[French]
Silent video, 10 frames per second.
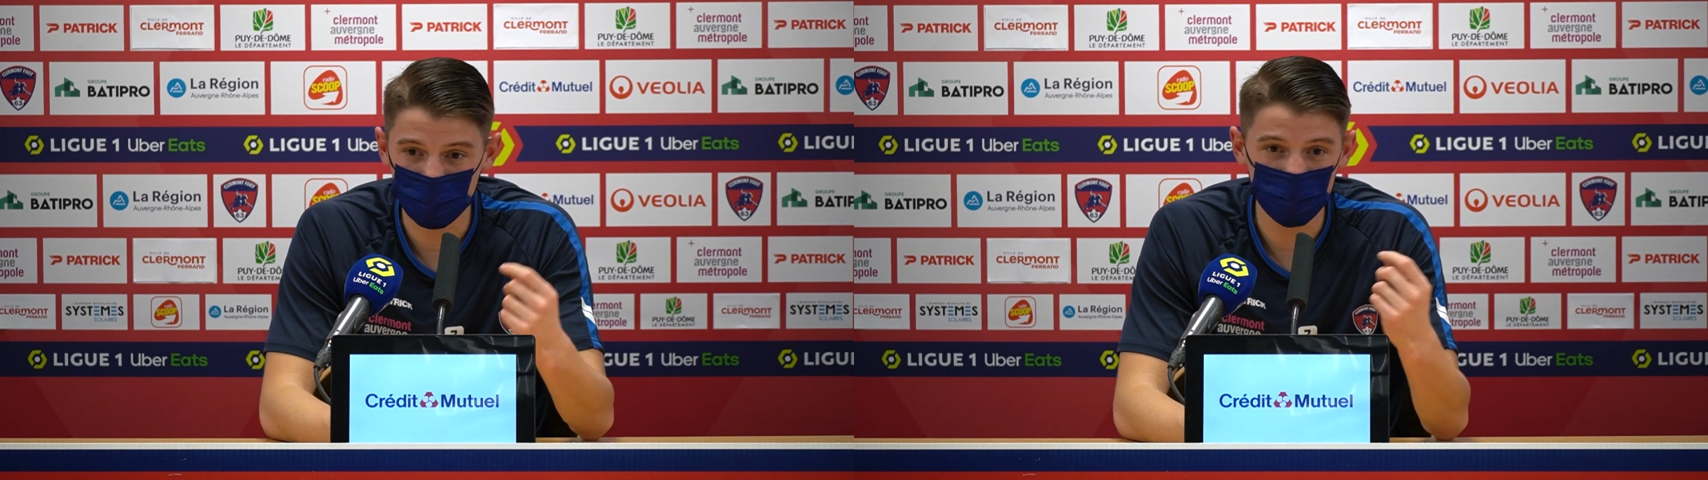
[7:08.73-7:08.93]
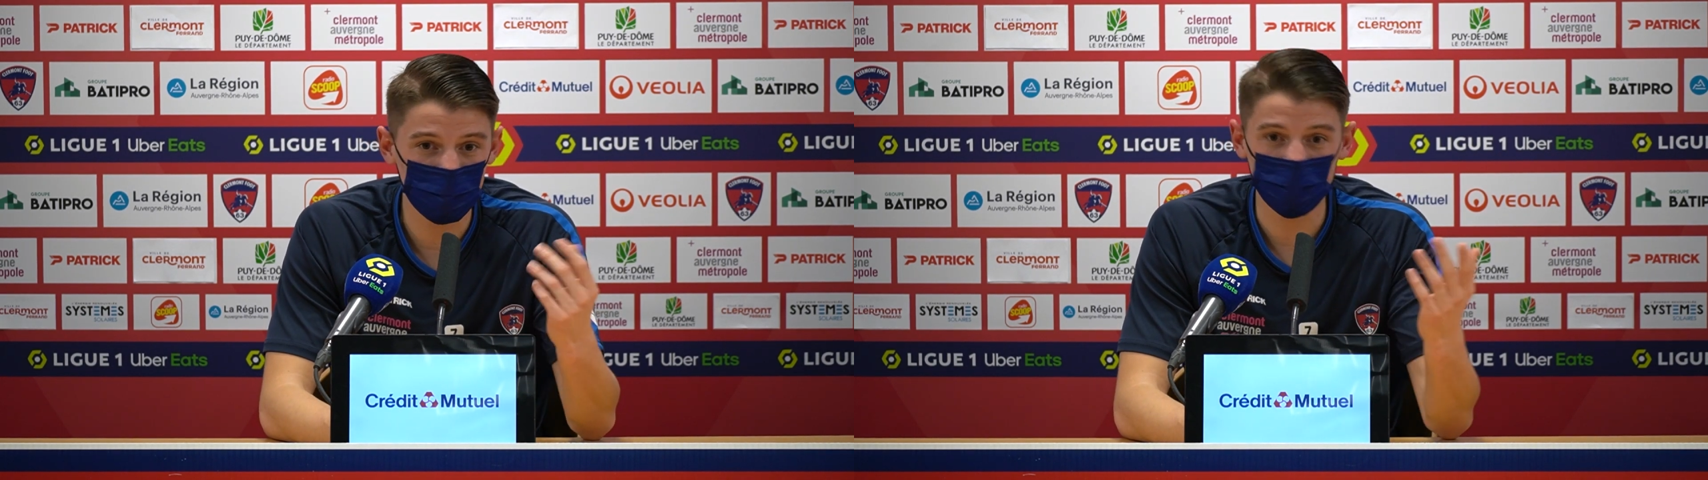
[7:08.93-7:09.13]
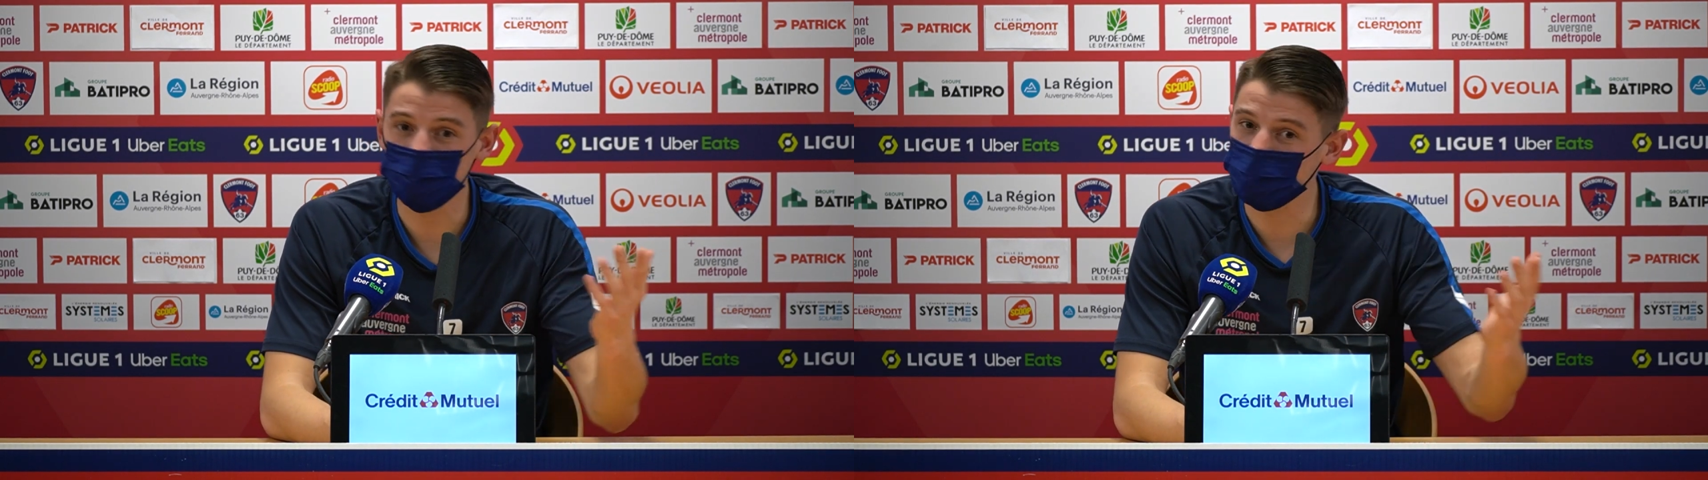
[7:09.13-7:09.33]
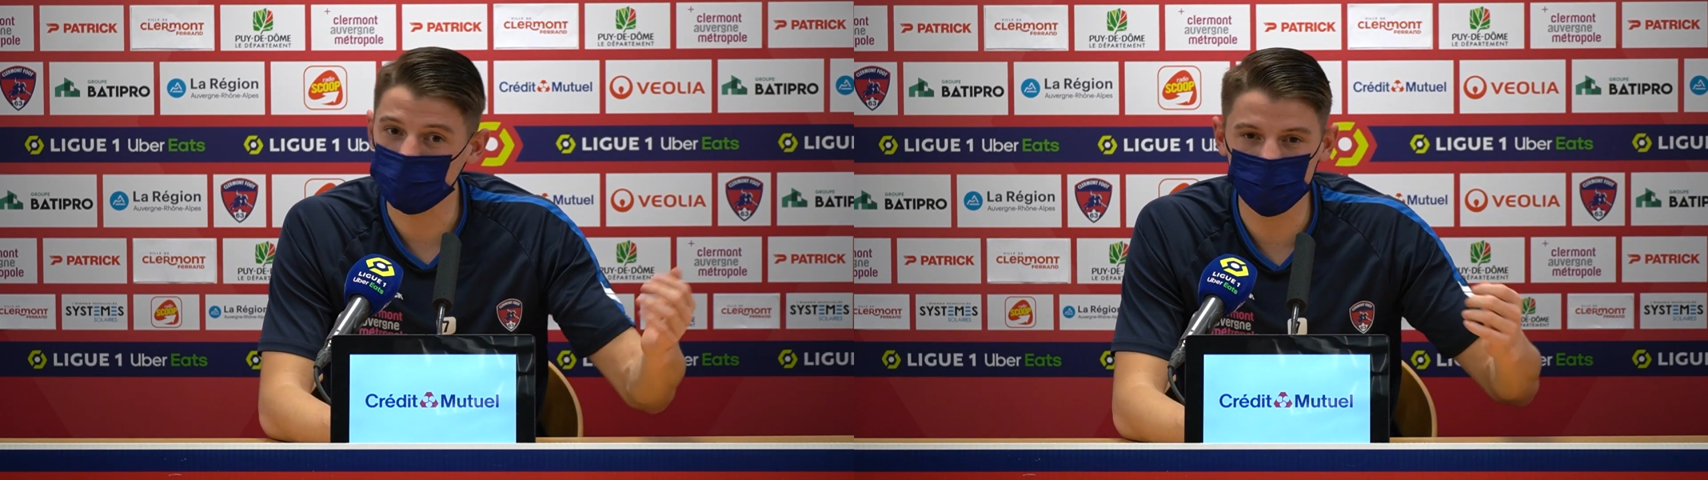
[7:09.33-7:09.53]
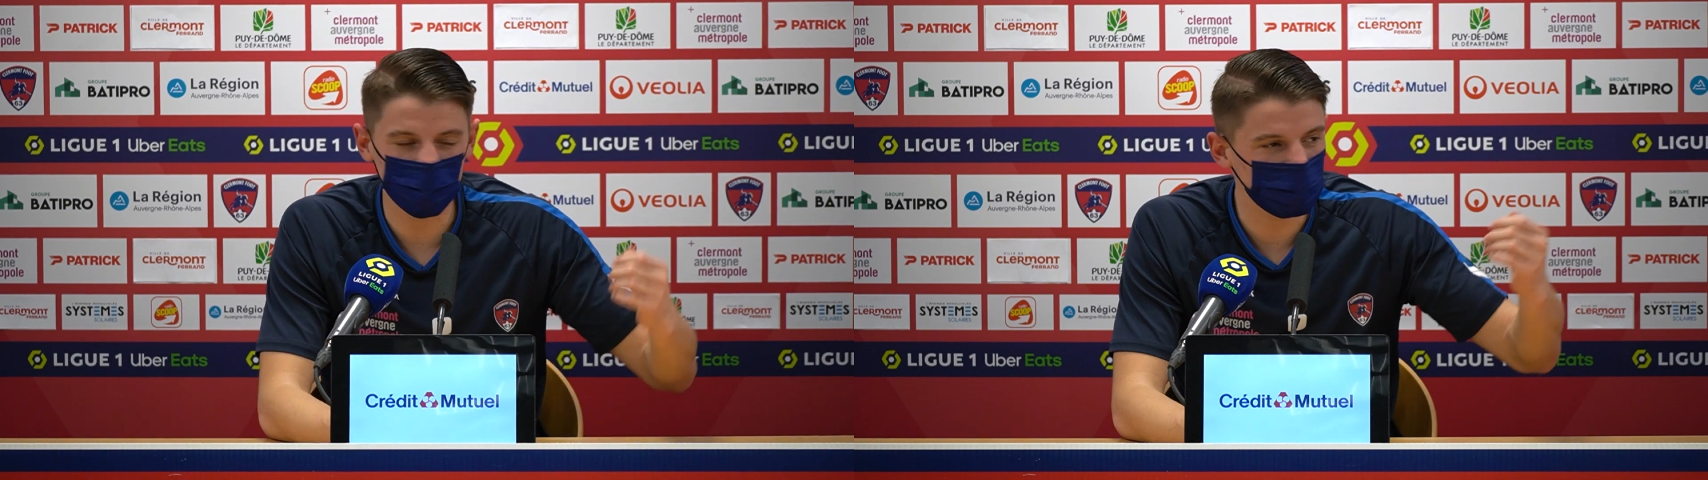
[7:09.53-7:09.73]
même si
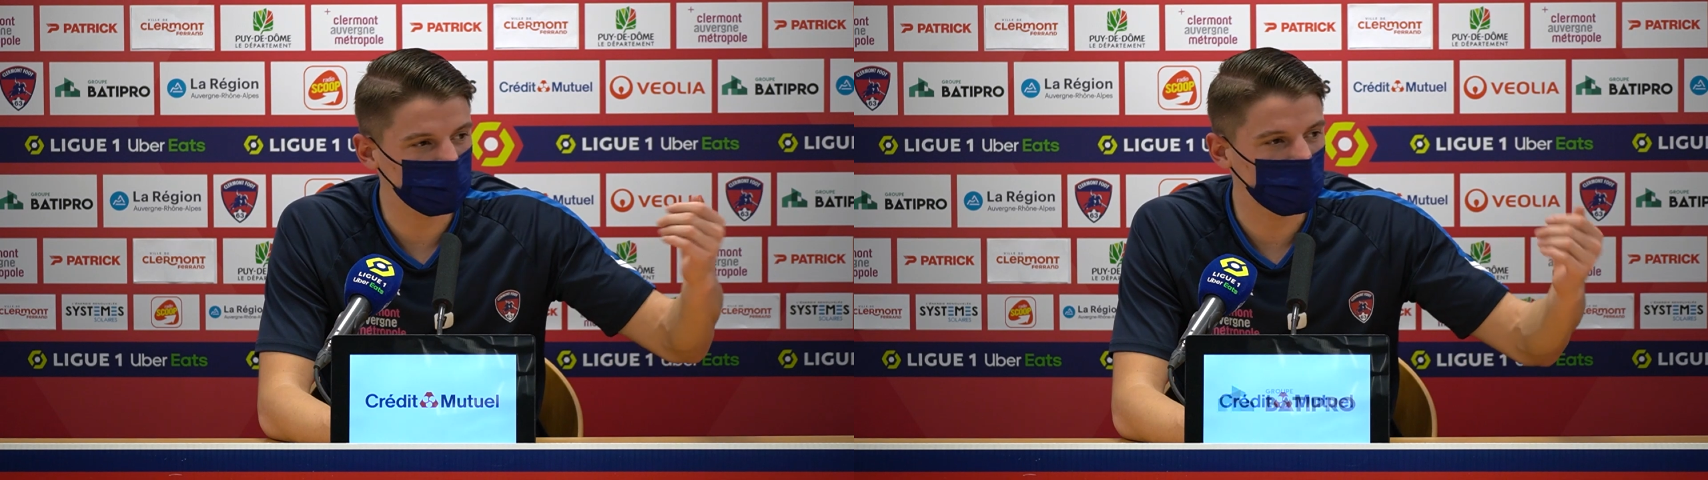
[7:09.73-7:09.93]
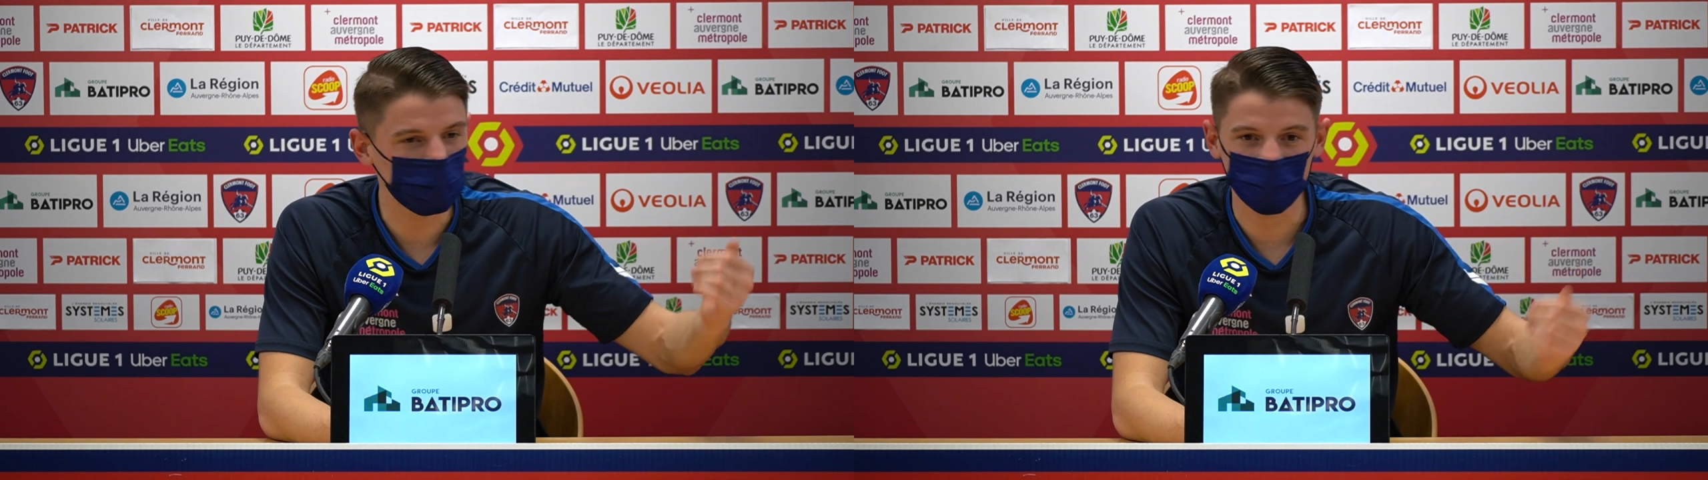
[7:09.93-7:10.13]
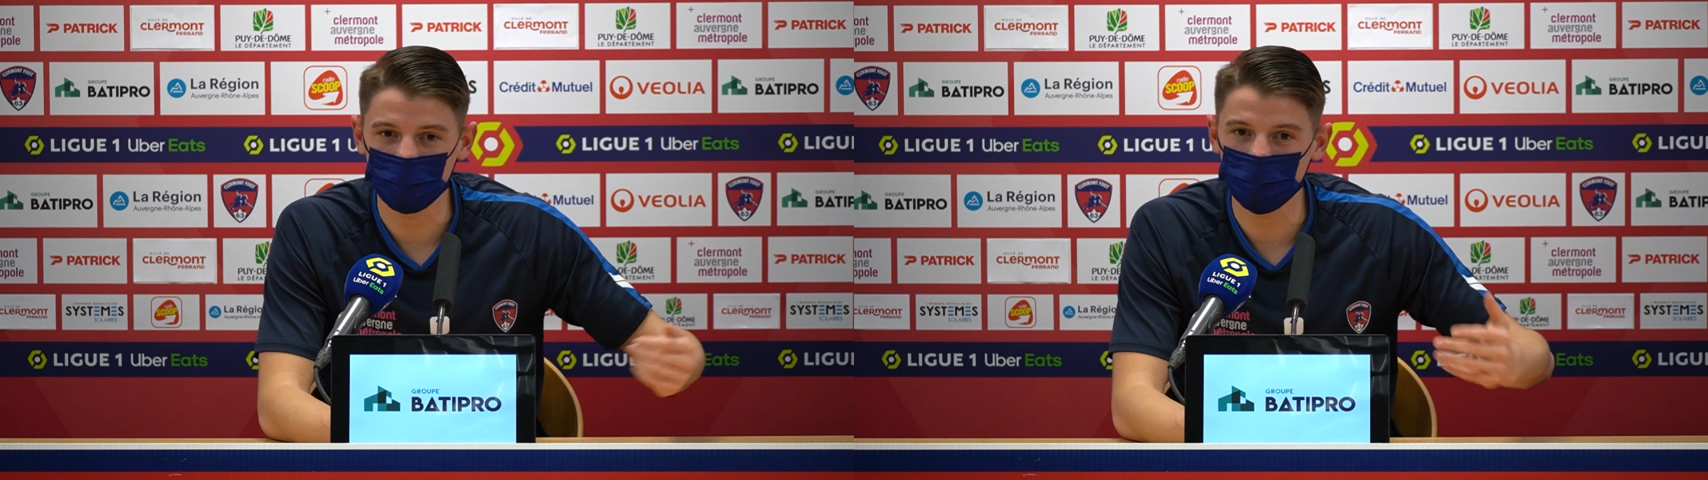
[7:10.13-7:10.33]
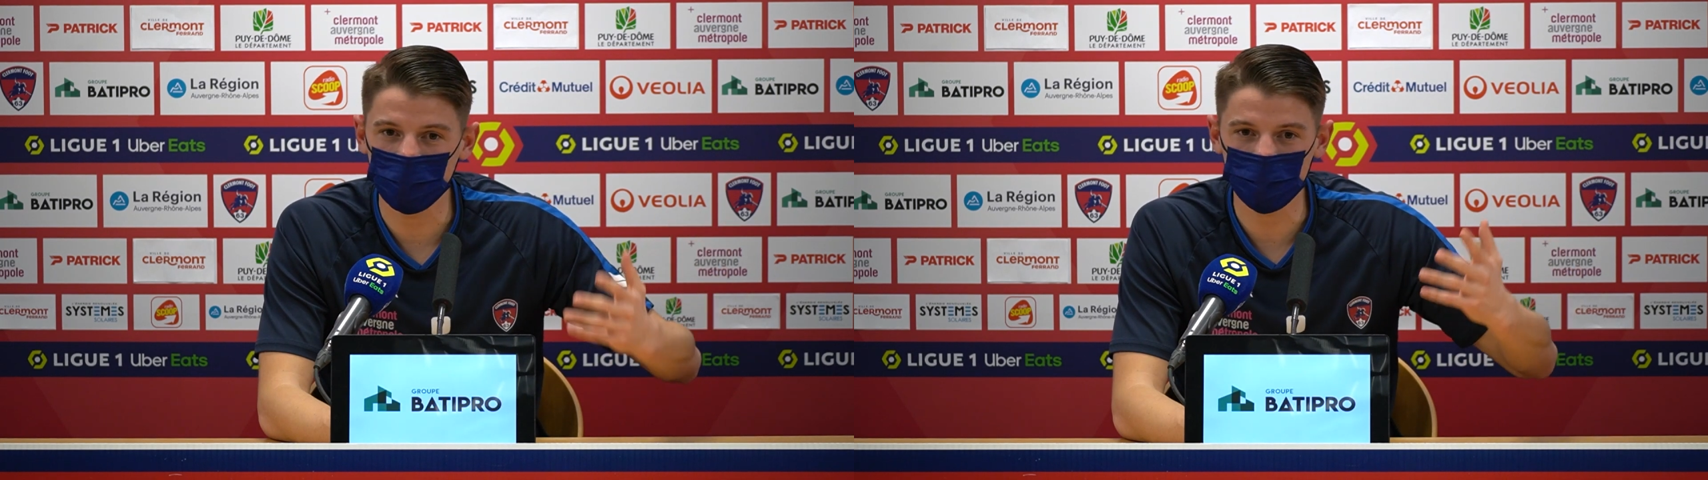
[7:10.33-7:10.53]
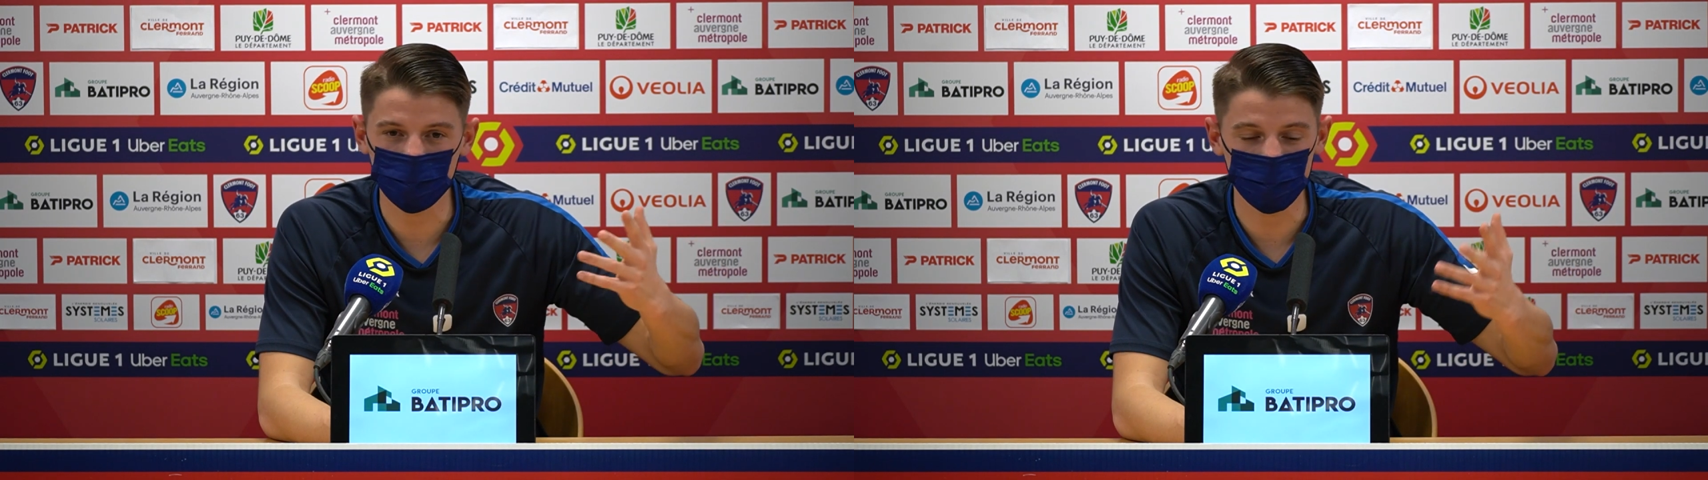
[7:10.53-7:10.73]
peut-être on va perdre des matchs